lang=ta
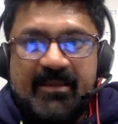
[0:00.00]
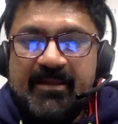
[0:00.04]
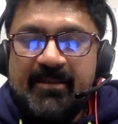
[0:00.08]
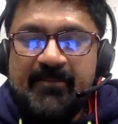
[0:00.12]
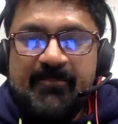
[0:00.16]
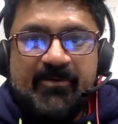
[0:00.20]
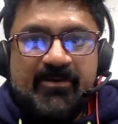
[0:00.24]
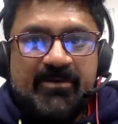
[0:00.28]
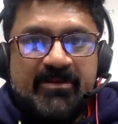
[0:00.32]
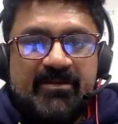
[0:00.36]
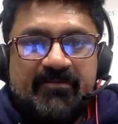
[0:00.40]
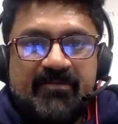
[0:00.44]
என்னை
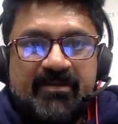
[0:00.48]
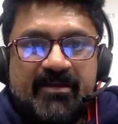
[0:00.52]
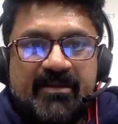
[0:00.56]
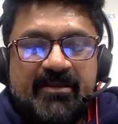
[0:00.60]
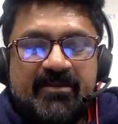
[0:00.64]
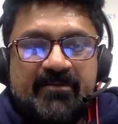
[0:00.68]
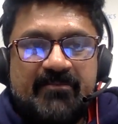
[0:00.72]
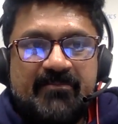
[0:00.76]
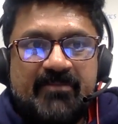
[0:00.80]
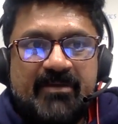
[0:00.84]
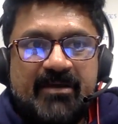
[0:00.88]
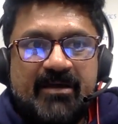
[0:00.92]
பொறுத்த
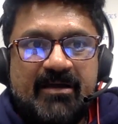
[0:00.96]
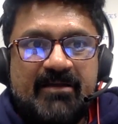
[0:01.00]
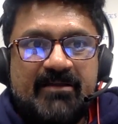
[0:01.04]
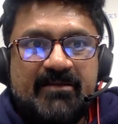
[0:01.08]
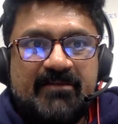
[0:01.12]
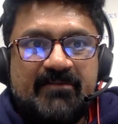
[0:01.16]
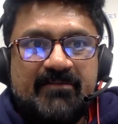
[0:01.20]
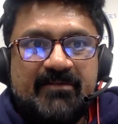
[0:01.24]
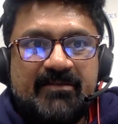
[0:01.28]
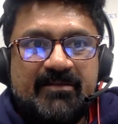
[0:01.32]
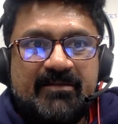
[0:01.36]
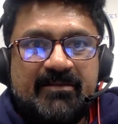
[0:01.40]
வரைக்கும்
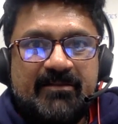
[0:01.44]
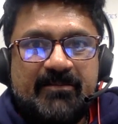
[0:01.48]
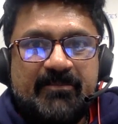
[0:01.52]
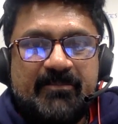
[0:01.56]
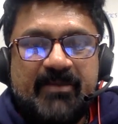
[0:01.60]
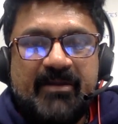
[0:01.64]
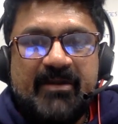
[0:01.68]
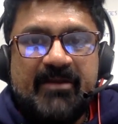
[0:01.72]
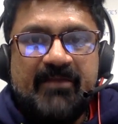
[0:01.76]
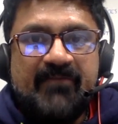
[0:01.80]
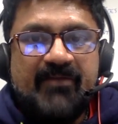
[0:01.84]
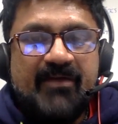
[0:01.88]
அது வந்து
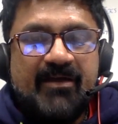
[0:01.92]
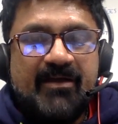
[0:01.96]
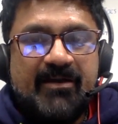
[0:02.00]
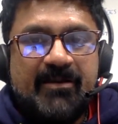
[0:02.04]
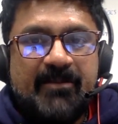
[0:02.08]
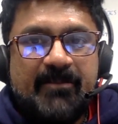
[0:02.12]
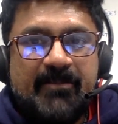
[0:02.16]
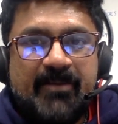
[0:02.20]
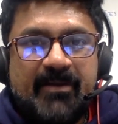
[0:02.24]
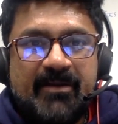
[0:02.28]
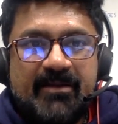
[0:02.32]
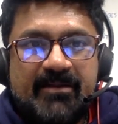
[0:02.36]
பழி
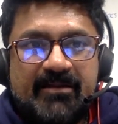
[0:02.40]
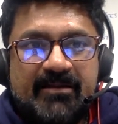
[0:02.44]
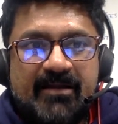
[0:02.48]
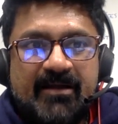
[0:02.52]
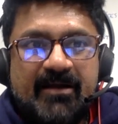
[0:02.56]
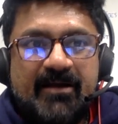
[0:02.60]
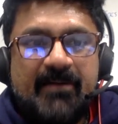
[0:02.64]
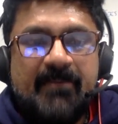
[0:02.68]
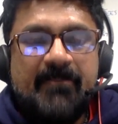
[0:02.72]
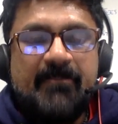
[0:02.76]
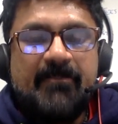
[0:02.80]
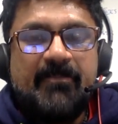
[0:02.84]

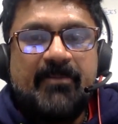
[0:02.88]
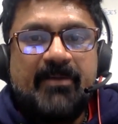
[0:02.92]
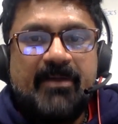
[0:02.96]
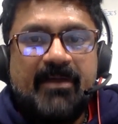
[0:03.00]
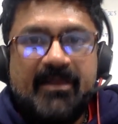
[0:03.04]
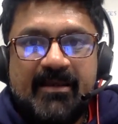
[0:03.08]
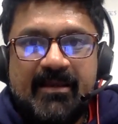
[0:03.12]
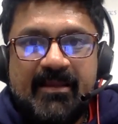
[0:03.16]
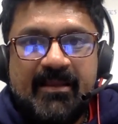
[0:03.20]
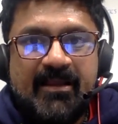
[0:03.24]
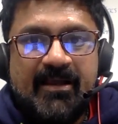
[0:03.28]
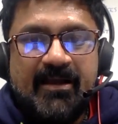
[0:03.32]
வாங்கப்படுதா
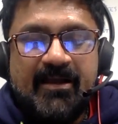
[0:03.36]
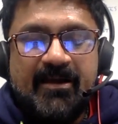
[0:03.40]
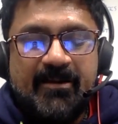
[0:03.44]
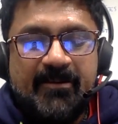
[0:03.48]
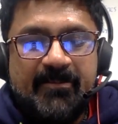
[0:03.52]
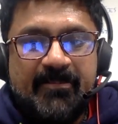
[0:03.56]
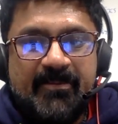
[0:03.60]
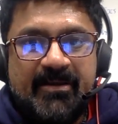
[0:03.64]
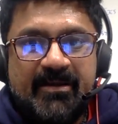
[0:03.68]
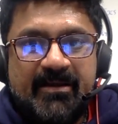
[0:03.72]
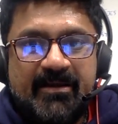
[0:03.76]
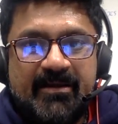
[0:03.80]
படலையா
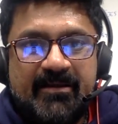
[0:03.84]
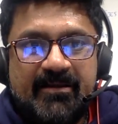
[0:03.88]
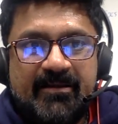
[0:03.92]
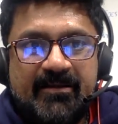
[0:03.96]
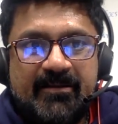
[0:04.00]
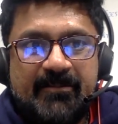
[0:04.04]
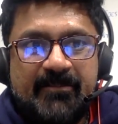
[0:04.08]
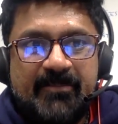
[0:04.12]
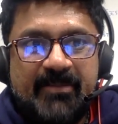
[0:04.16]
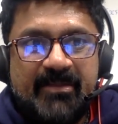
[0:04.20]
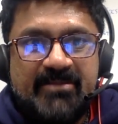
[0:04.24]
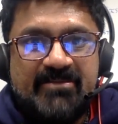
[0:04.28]
அப்படின்ற
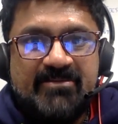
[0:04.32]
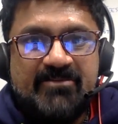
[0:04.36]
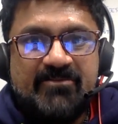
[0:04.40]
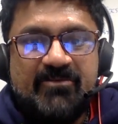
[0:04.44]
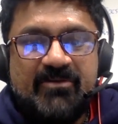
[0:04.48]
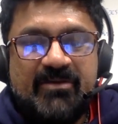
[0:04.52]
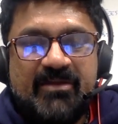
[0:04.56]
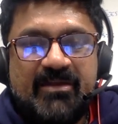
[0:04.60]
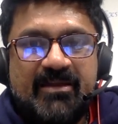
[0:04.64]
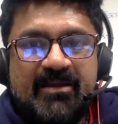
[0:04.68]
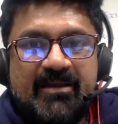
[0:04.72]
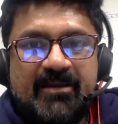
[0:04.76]

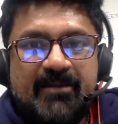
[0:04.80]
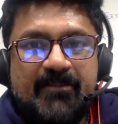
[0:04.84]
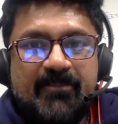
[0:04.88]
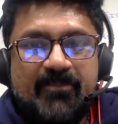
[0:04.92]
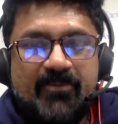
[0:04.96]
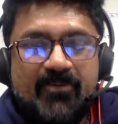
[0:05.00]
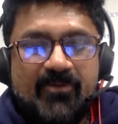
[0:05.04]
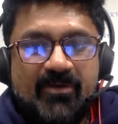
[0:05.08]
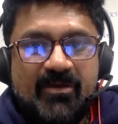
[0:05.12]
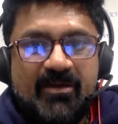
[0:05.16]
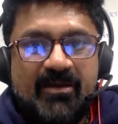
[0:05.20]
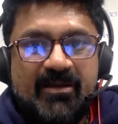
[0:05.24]
பேச்சுக்குள்ளேயே நான்
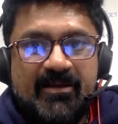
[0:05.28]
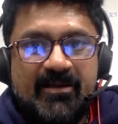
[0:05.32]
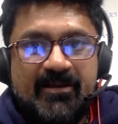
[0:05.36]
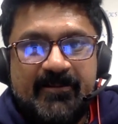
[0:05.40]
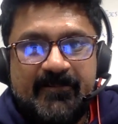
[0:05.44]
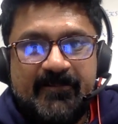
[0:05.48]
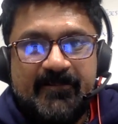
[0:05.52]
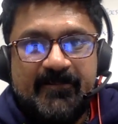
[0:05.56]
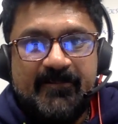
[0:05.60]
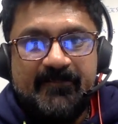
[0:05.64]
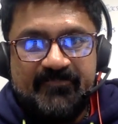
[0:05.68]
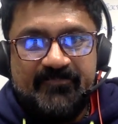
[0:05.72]
போகலை
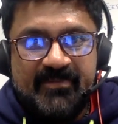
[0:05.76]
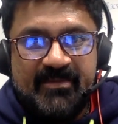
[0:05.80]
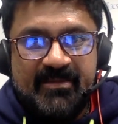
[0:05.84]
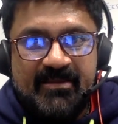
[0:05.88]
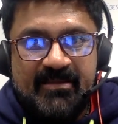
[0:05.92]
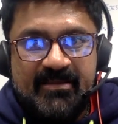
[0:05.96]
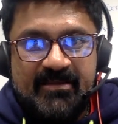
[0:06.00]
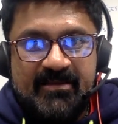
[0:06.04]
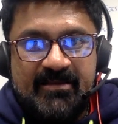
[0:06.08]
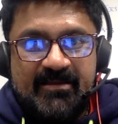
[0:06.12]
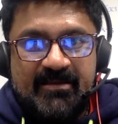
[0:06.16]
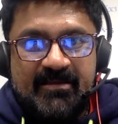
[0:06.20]

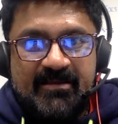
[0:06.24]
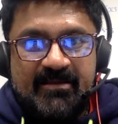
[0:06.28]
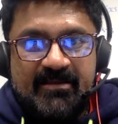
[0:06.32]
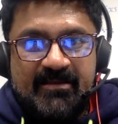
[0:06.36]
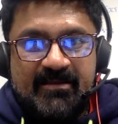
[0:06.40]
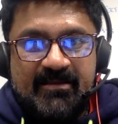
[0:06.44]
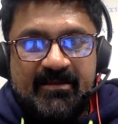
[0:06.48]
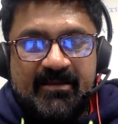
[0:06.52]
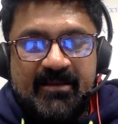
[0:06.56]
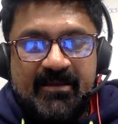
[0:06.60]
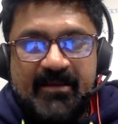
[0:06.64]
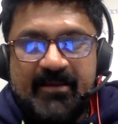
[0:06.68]

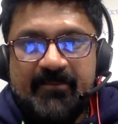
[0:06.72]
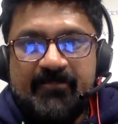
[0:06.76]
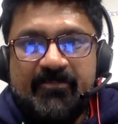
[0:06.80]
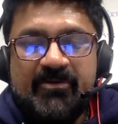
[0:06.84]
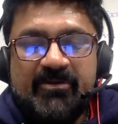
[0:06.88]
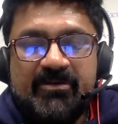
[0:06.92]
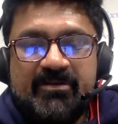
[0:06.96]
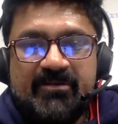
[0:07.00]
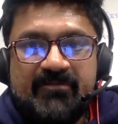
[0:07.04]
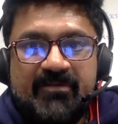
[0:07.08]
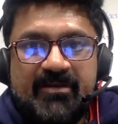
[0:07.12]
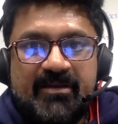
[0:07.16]
என்னை
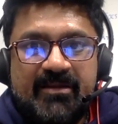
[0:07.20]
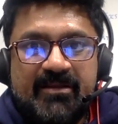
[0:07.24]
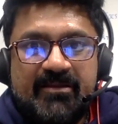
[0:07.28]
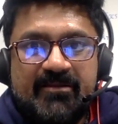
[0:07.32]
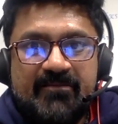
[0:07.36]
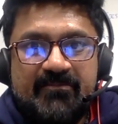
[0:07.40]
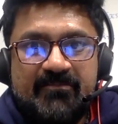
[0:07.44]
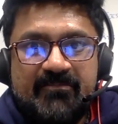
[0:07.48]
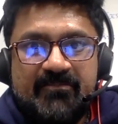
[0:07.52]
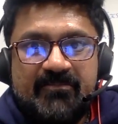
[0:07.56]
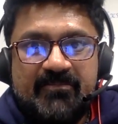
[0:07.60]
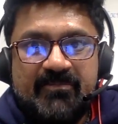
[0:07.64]
பொறுத்த
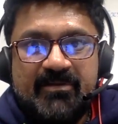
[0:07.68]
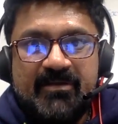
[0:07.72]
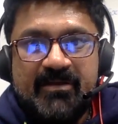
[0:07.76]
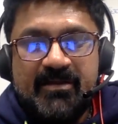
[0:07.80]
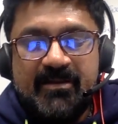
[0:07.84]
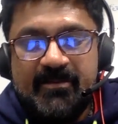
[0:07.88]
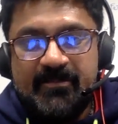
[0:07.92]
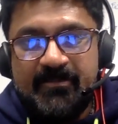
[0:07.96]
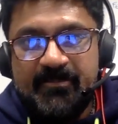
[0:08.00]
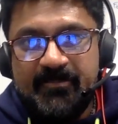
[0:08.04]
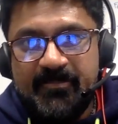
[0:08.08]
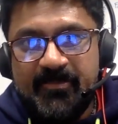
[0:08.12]
வரைக்கும்
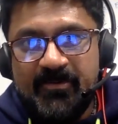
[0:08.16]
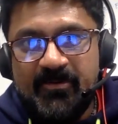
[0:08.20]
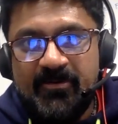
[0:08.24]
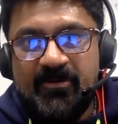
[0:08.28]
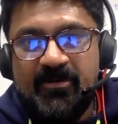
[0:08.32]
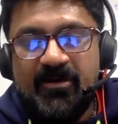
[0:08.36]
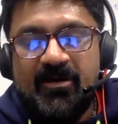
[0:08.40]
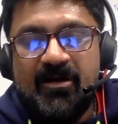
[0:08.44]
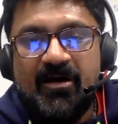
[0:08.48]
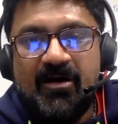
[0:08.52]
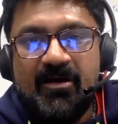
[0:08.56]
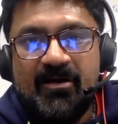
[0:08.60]
இப்போ
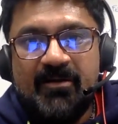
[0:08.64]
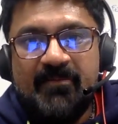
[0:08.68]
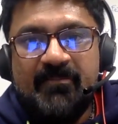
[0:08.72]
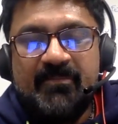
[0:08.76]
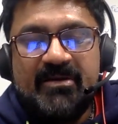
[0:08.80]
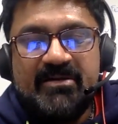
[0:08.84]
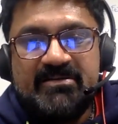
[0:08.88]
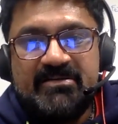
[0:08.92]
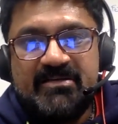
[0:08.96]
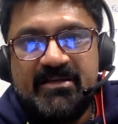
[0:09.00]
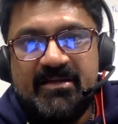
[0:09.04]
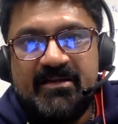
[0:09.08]
ஆளும்
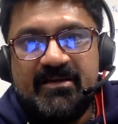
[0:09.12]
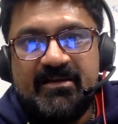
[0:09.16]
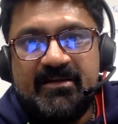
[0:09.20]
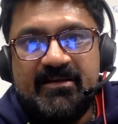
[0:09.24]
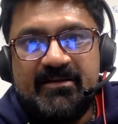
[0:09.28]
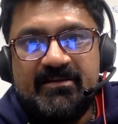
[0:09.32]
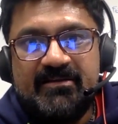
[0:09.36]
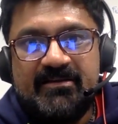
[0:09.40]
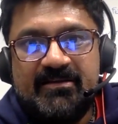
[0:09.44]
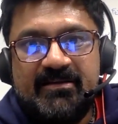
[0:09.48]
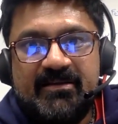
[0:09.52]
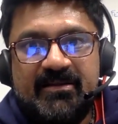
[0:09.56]
கட்சியாக
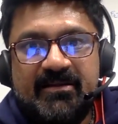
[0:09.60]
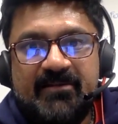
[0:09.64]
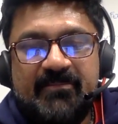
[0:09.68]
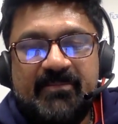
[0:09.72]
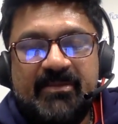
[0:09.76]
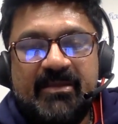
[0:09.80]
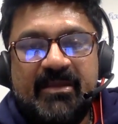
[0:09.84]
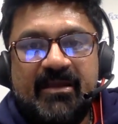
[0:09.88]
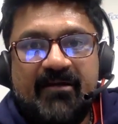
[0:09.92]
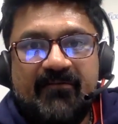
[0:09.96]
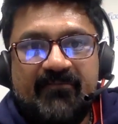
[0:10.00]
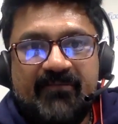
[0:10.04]
இருக்கிறது
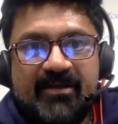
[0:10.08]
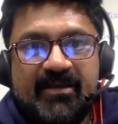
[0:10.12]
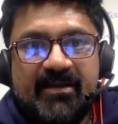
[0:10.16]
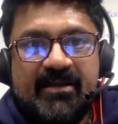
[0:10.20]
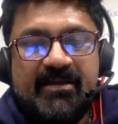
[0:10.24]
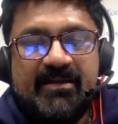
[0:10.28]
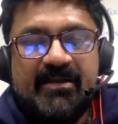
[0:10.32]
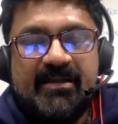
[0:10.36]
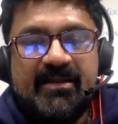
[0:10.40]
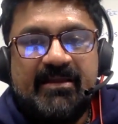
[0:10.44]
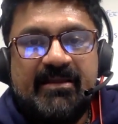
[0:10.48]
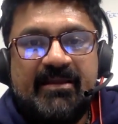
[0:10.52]
டிஎம்கே அவங்க
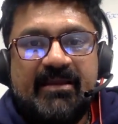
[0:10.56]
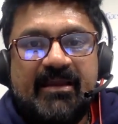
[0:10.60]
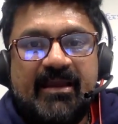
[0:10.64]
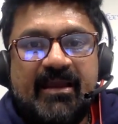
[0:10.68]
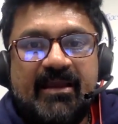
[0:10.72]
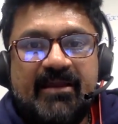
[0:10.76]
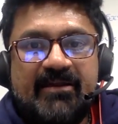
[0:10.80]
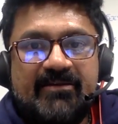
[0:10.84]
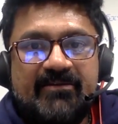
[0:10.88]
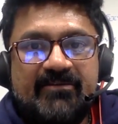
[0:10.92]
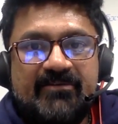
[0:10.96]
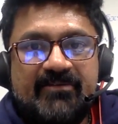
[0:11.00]
கிட்ட
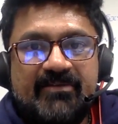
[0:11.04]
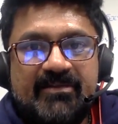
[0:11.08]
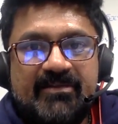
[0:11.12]
கேஷ்